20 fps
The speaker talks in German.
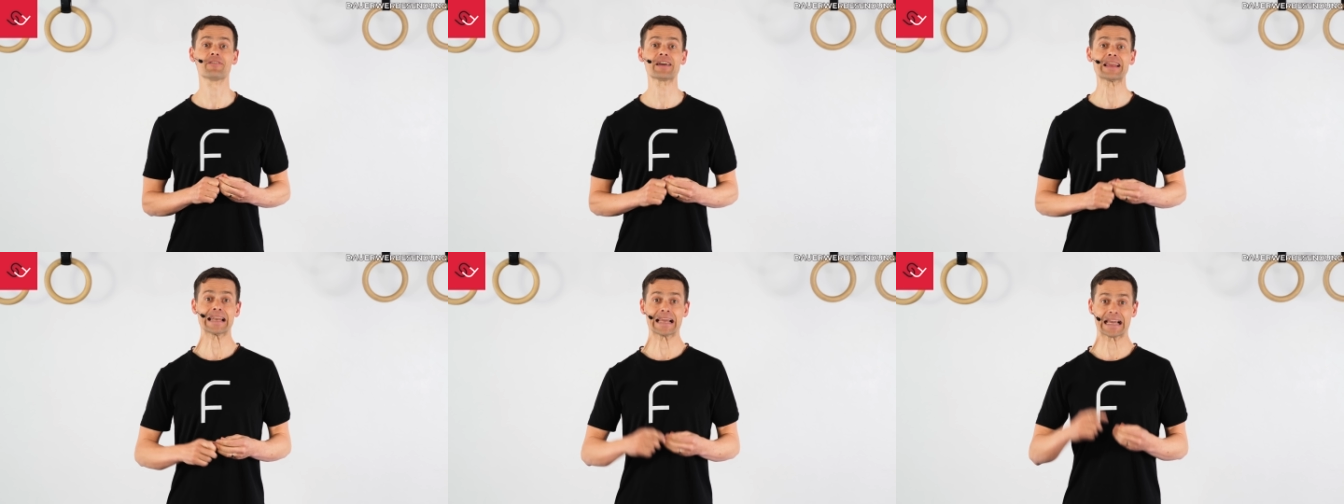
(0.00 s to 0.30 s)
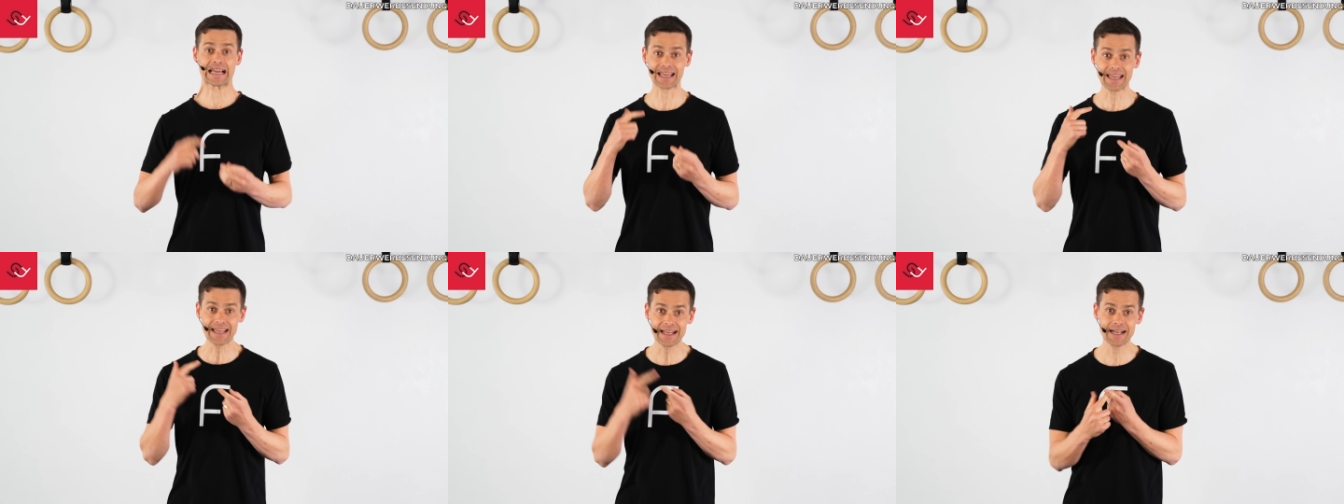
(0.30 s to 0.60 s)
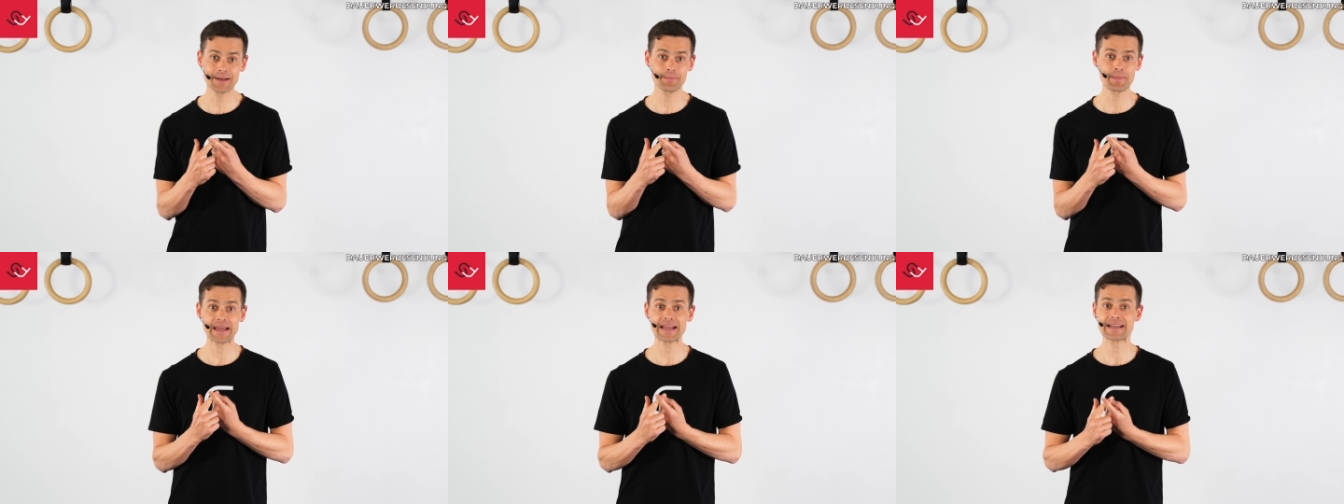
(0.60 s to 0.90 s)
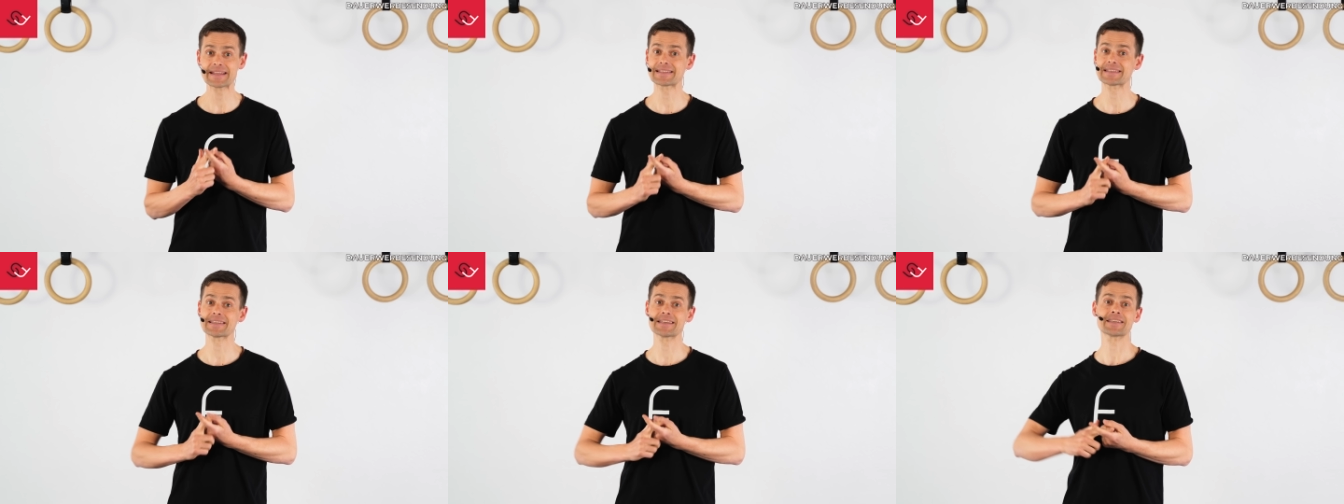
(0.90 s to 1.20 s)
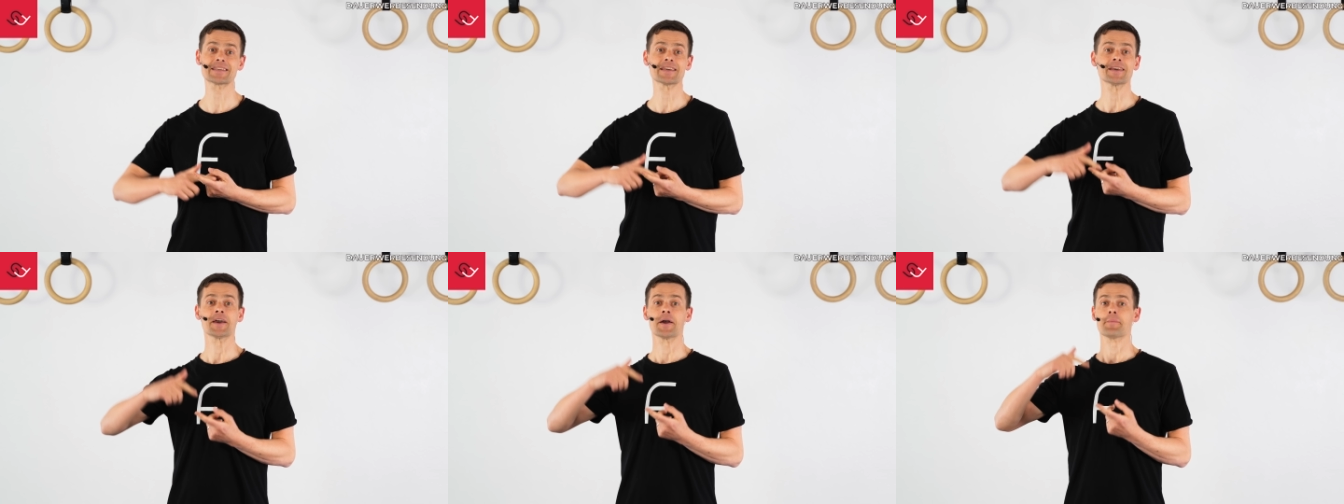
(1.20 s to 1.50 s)
wenn
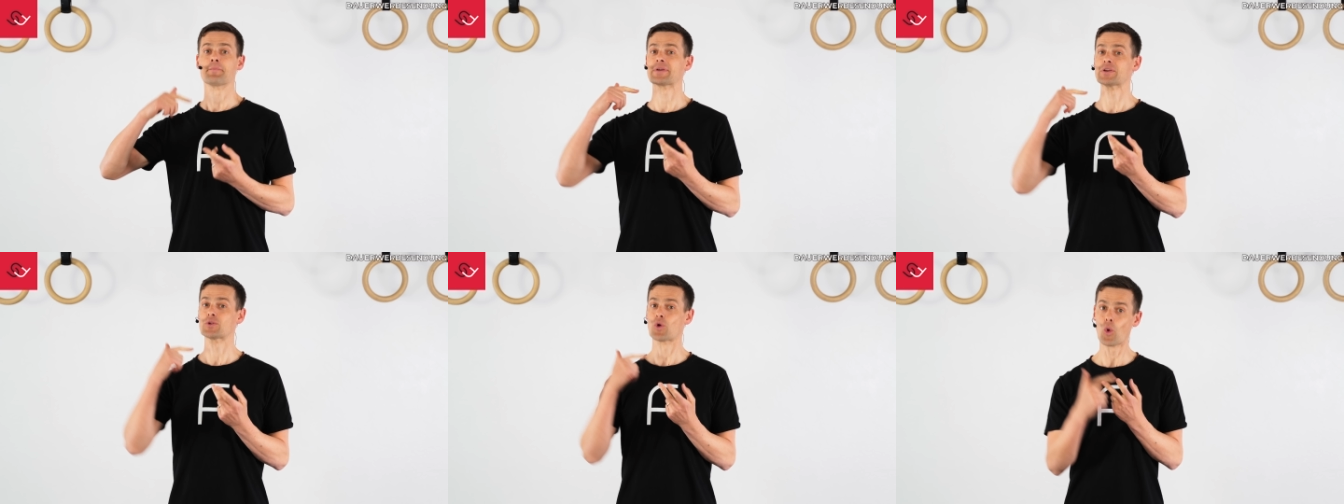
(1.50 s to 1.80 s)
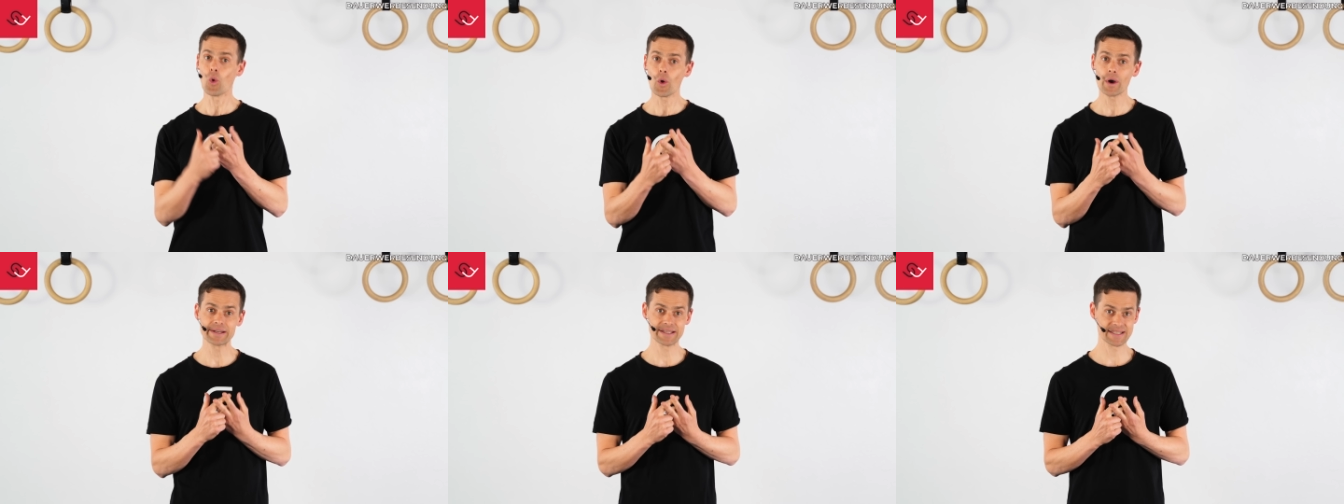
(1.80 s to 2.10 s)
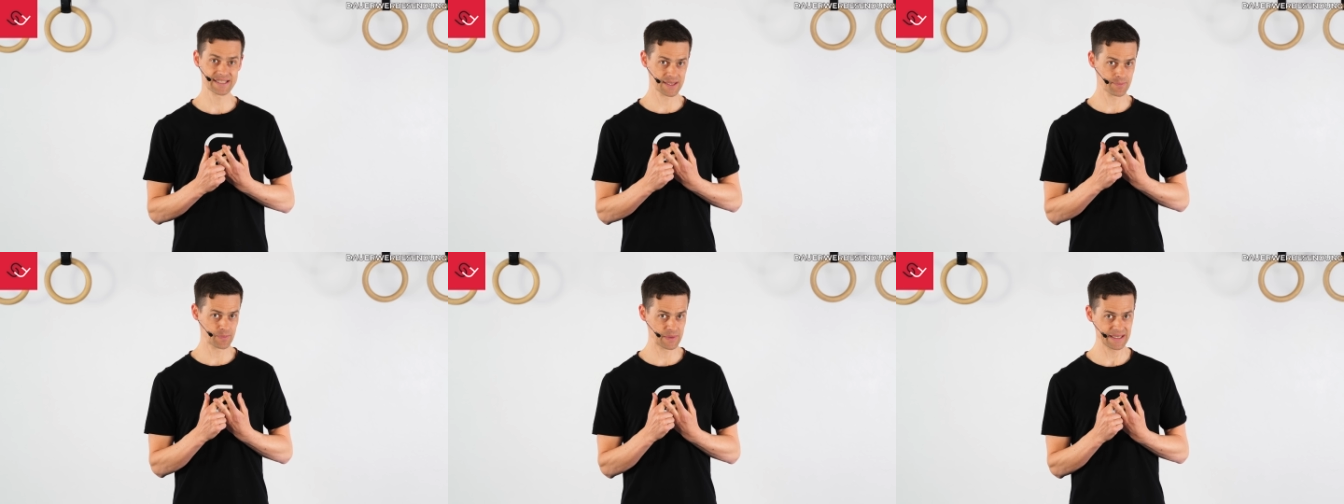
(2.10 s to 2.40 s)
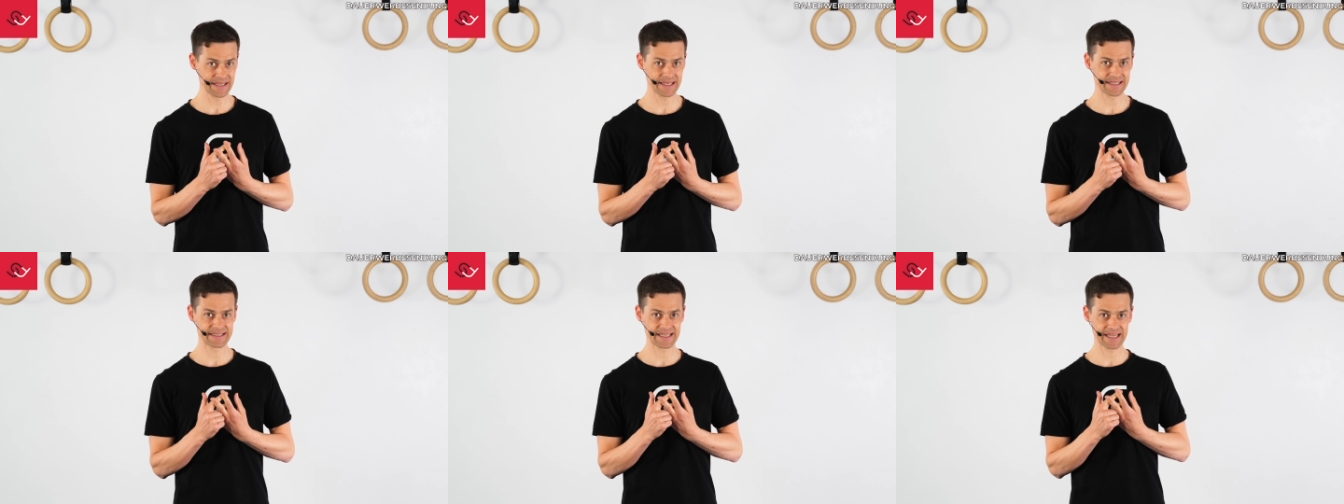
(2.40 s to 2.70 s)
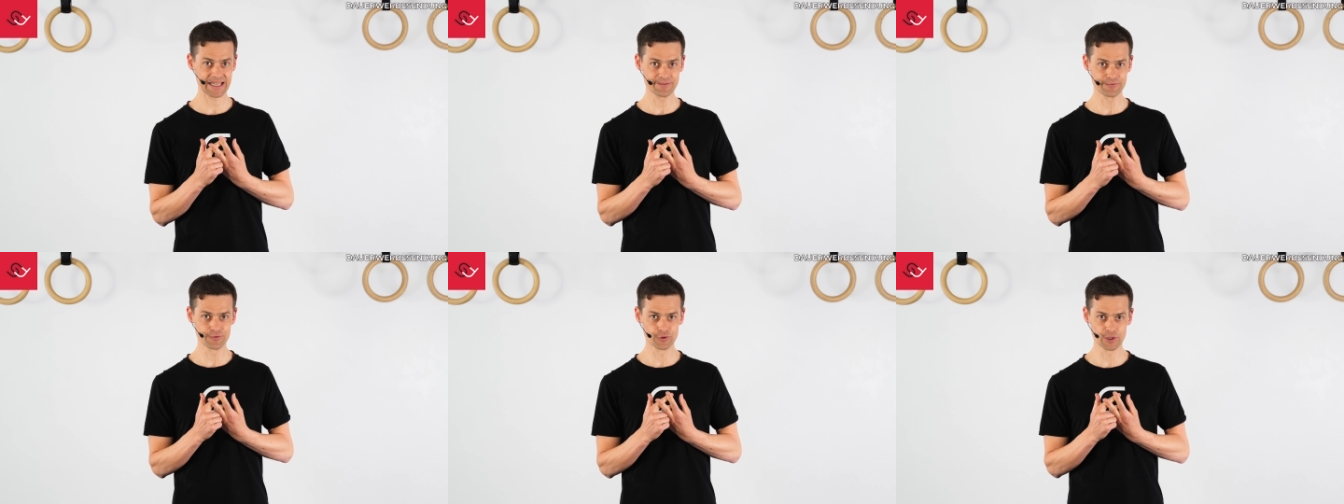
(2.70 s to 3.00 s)
regelmäßig mit hoher Disziplin
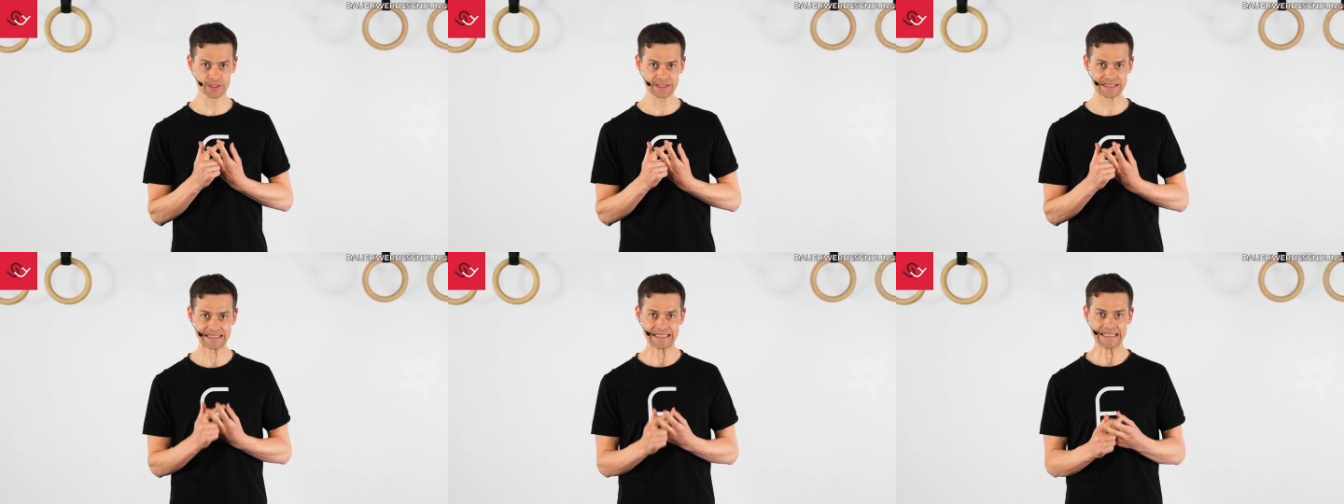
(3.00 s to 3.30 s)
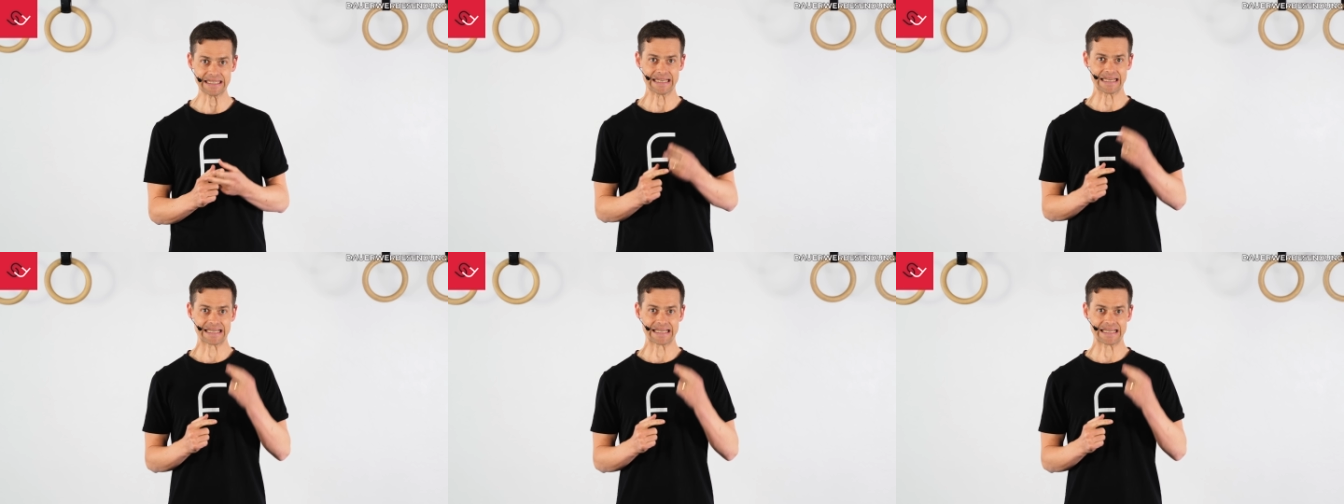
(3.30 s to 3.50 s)
gedehnt wird,